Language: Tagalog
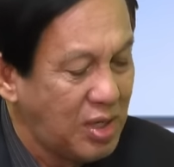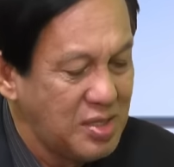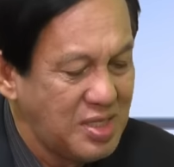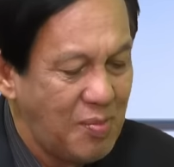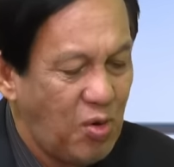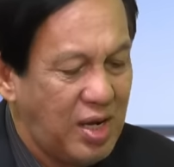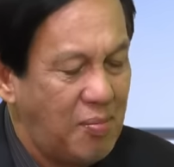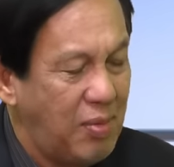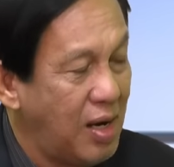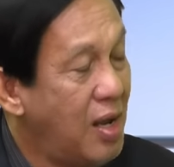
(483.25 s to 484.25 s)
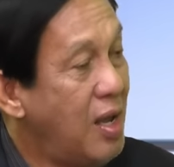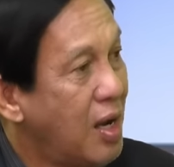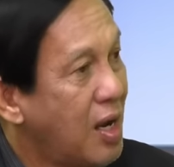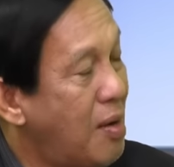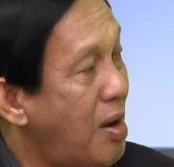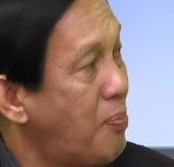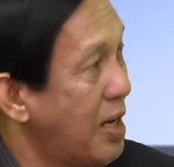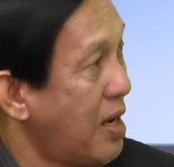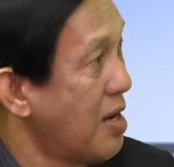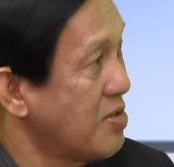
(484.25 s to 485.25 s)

Chris, mo ginambal, nga maaplikar